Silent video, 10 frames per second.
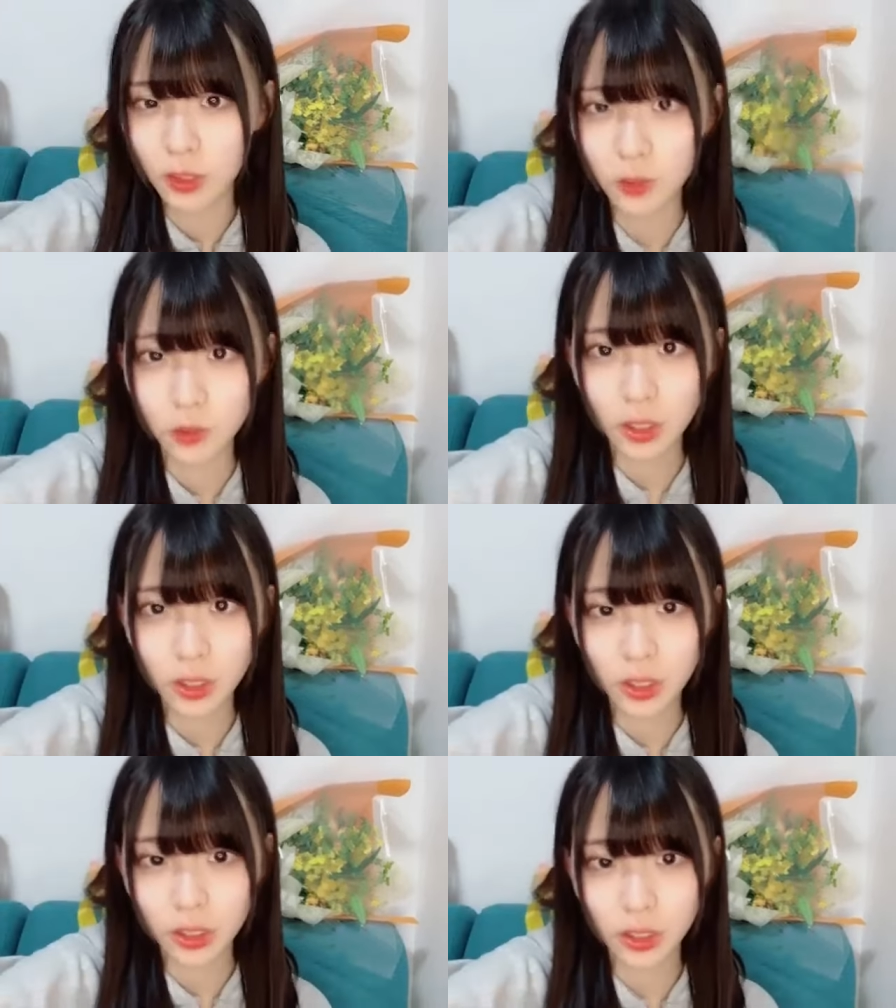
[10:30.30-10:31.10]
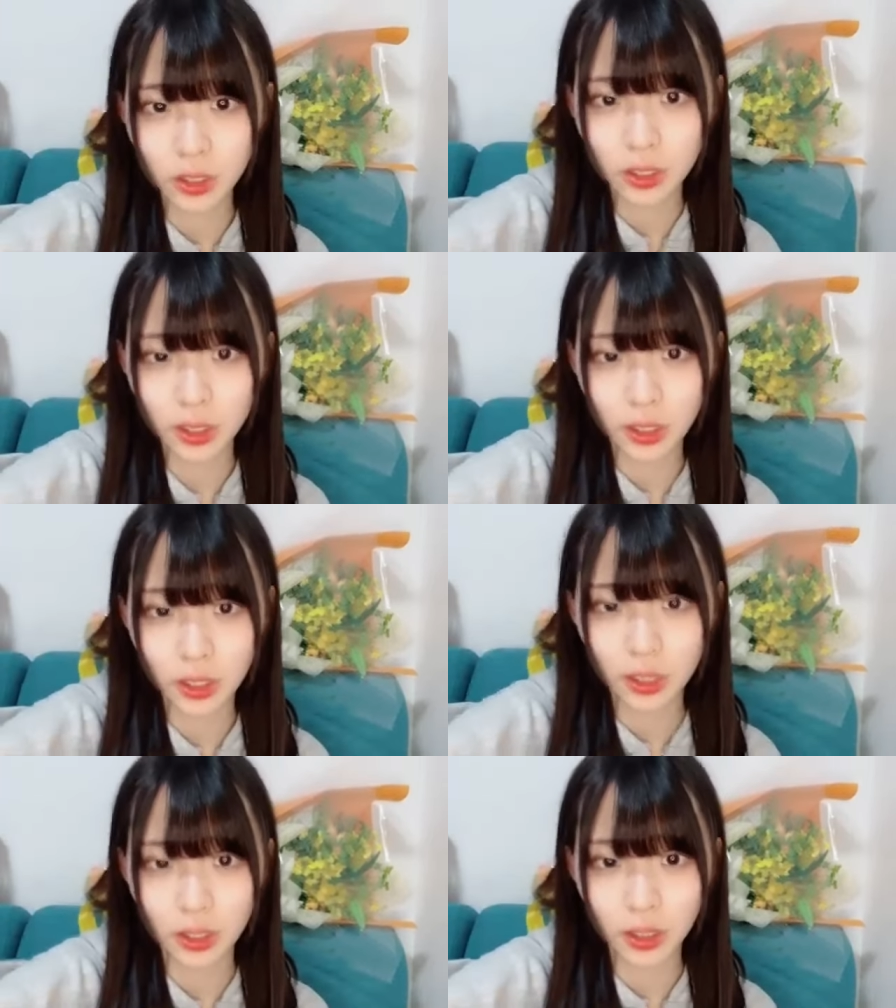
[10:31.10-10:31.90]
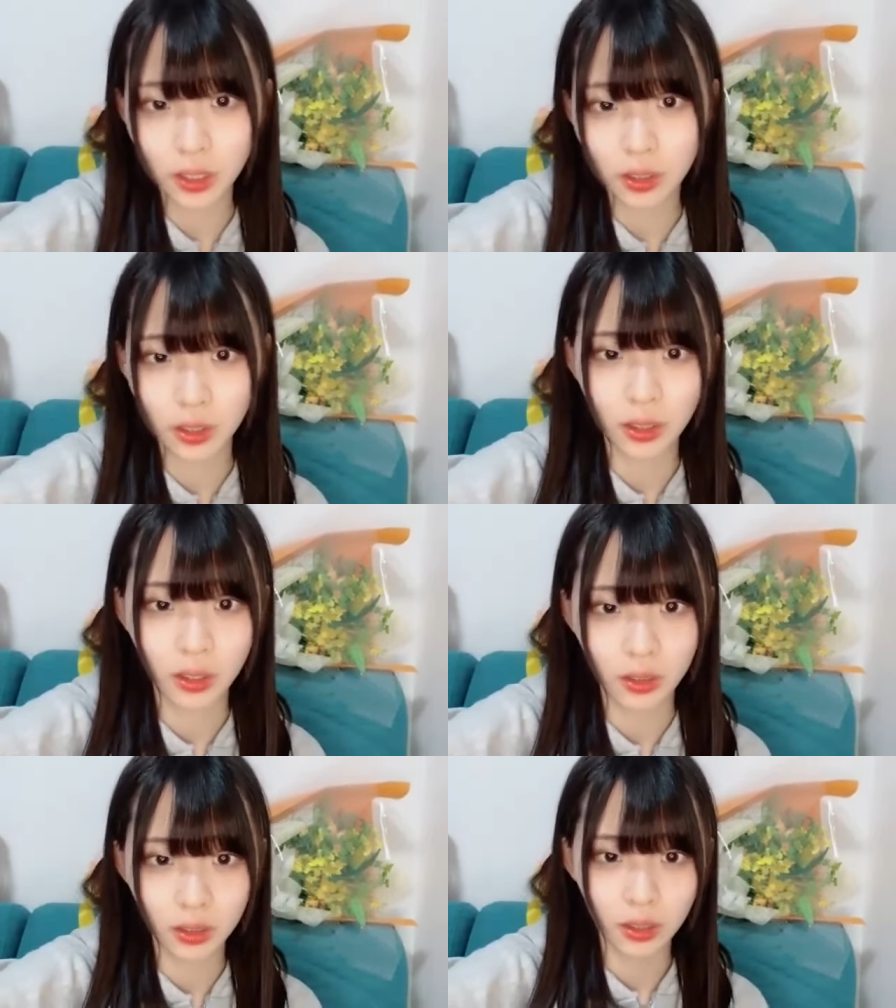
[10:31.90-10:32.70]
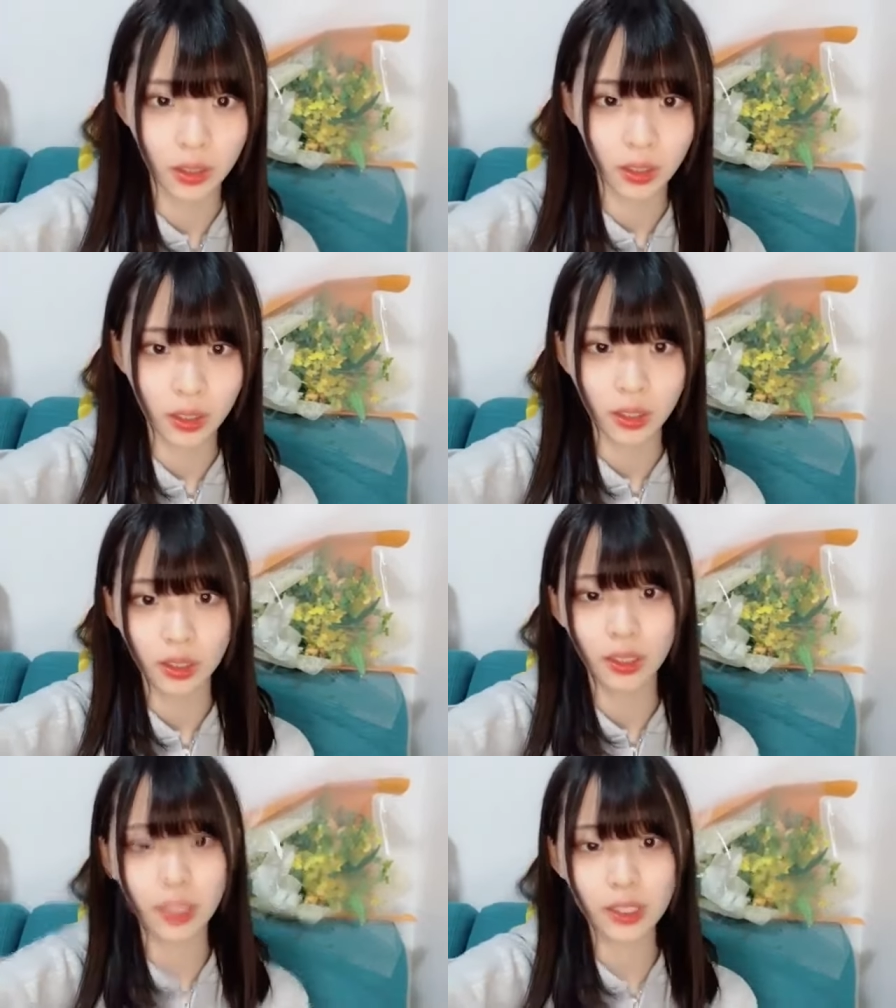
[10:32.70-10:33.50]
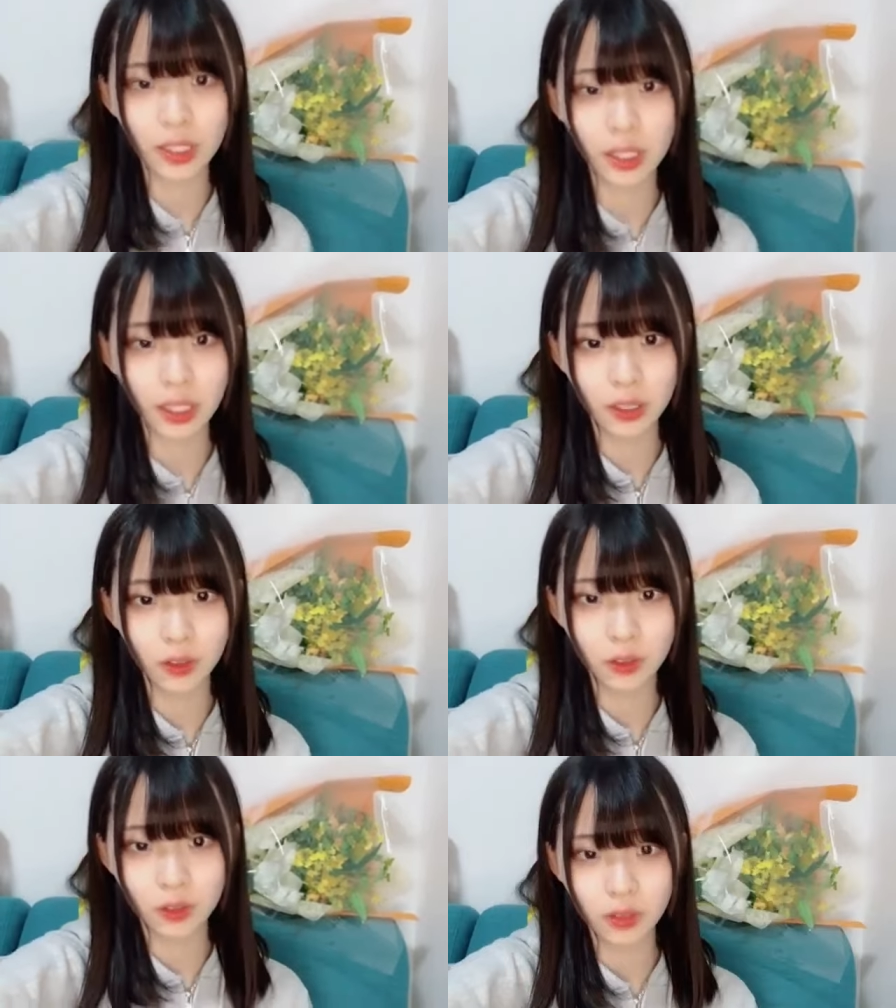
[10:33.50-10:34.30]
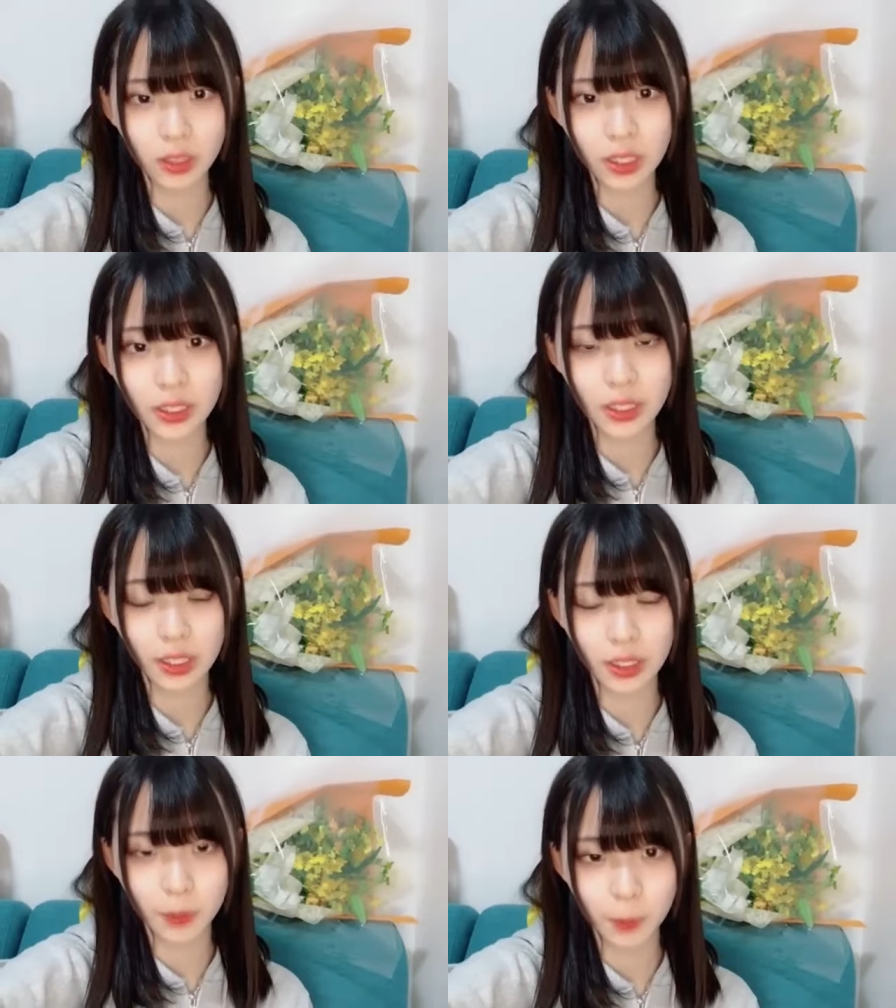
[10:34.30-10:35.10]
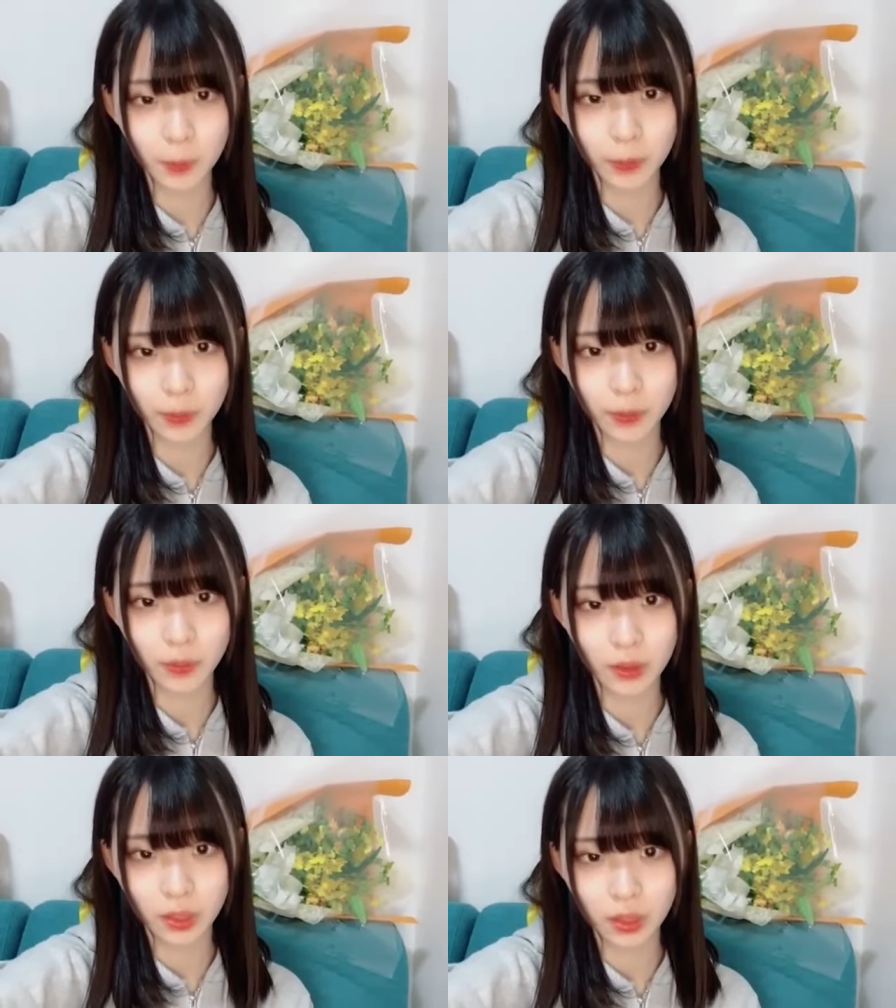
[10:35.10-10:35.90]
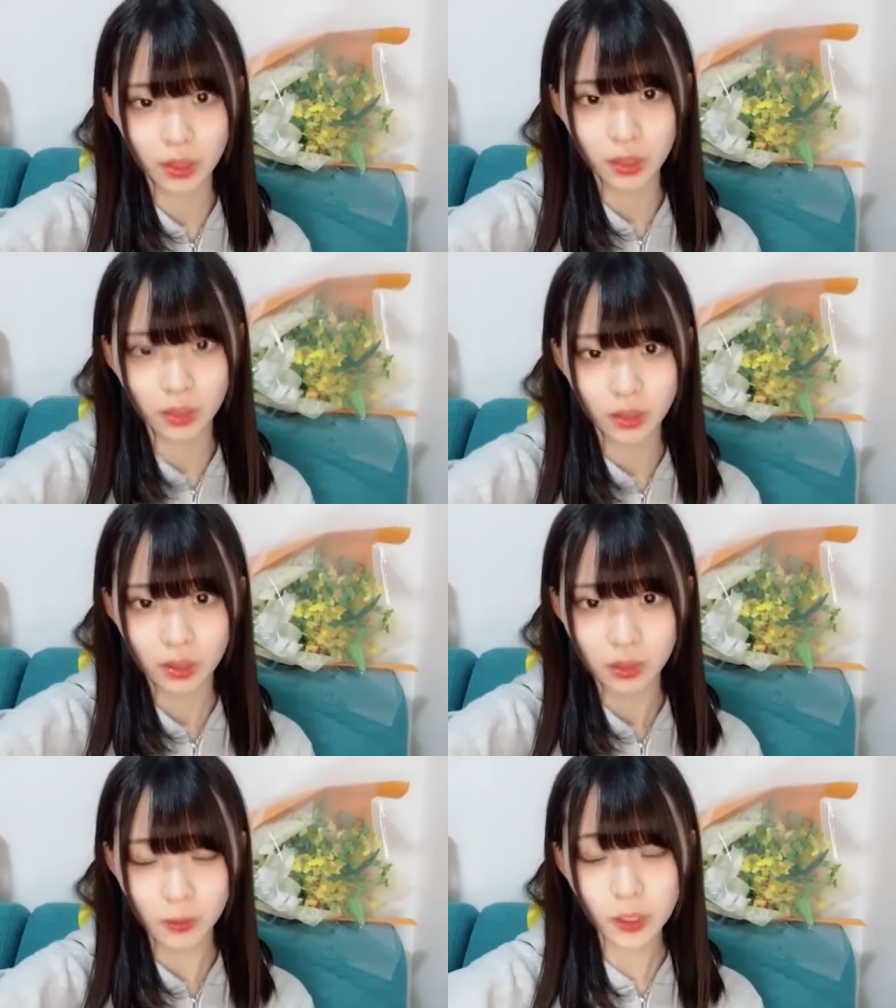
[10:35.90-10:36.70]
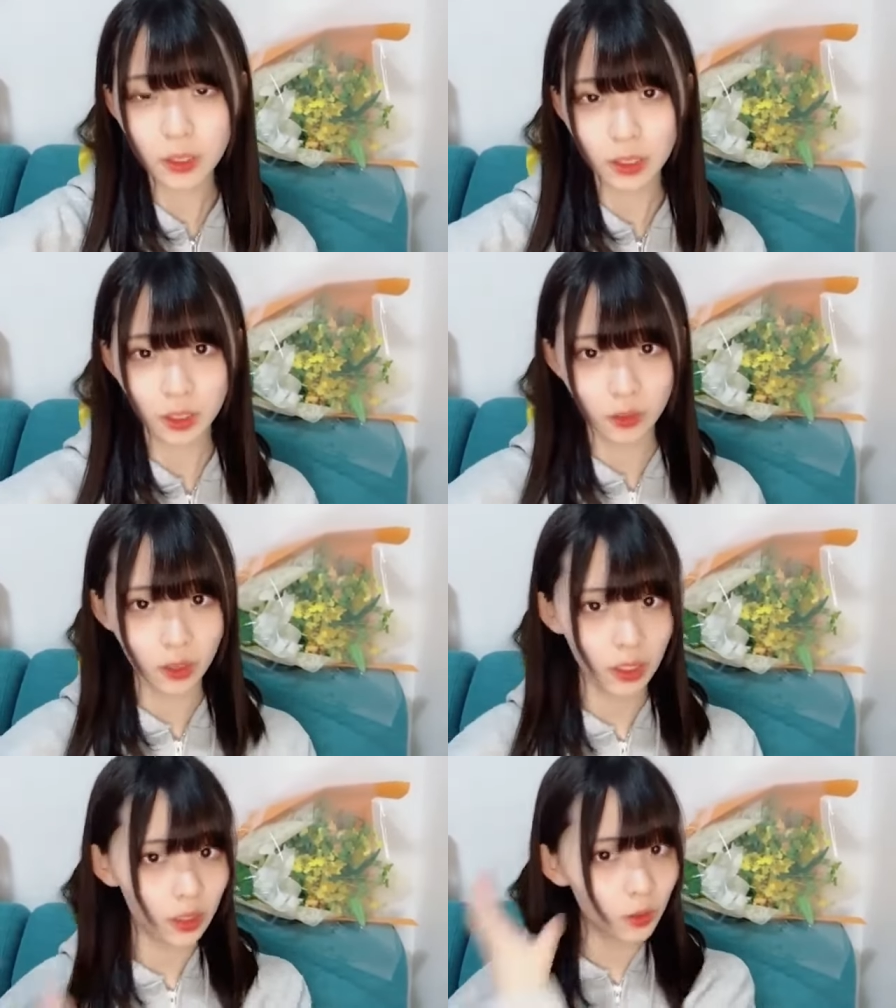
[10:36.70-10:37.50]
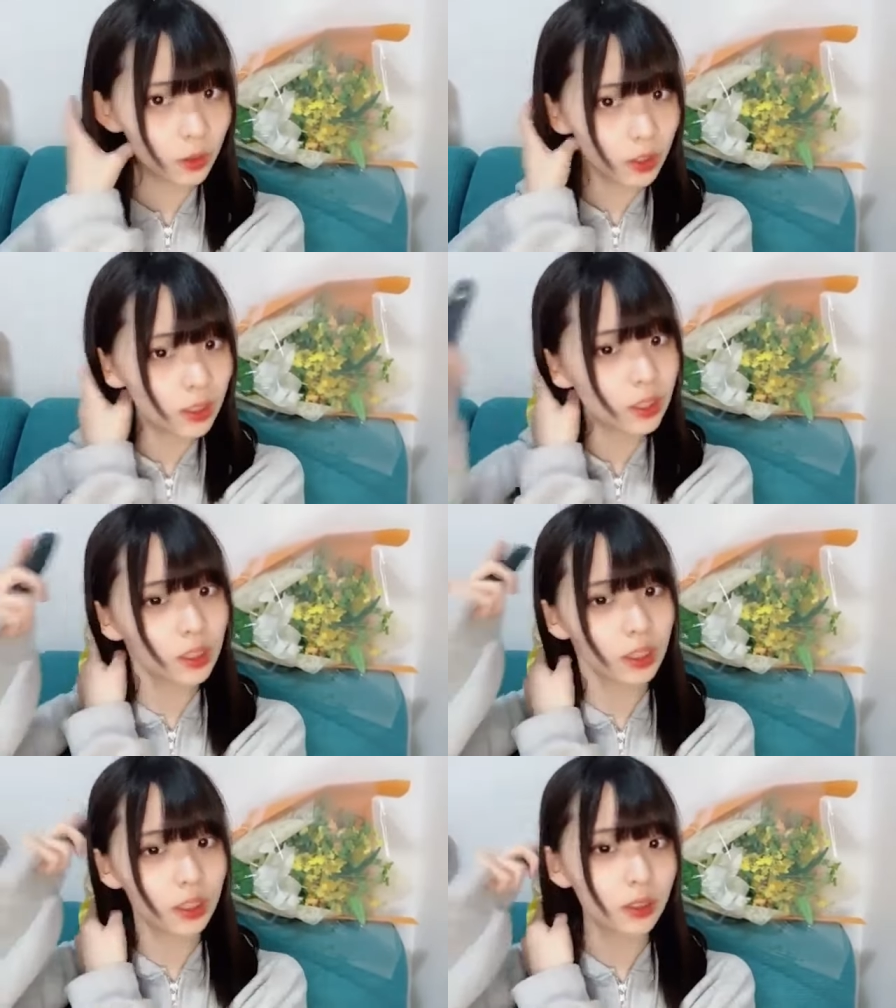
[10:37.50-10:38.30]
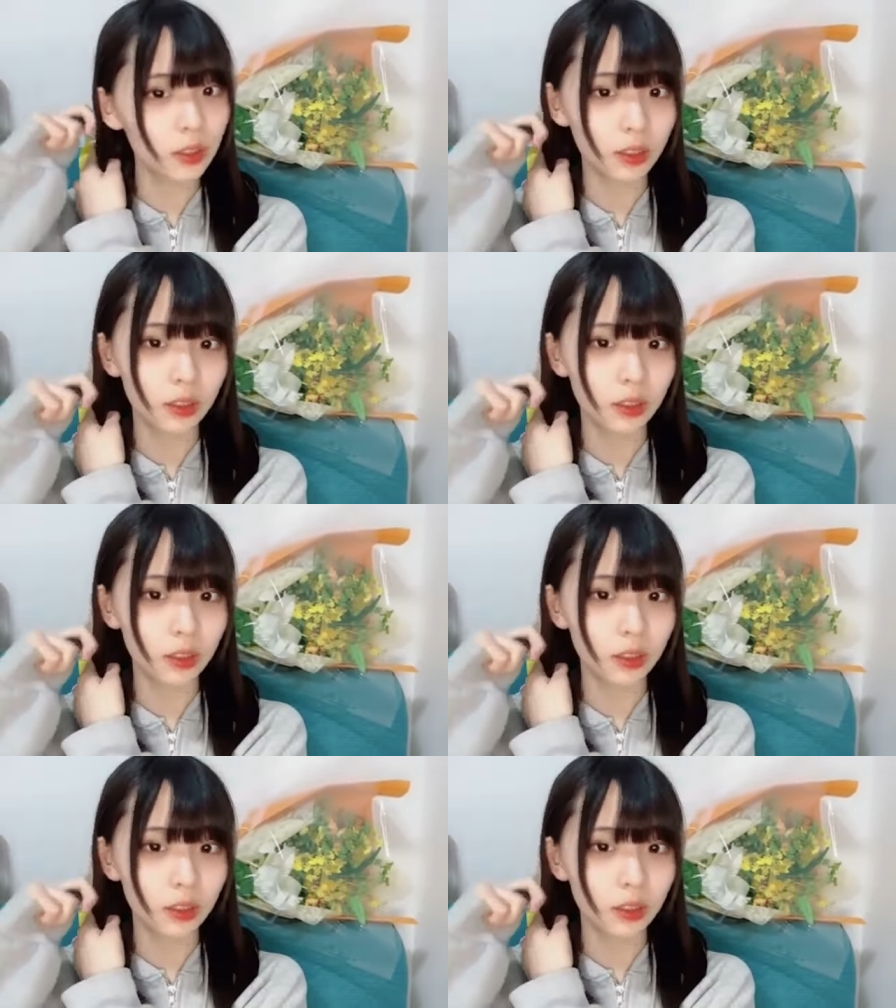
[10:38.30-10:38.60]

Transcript: そうリニアができたらあれなんだけどね長崎帰るなのひーちゃんやんひーちゃんより遠い自信がある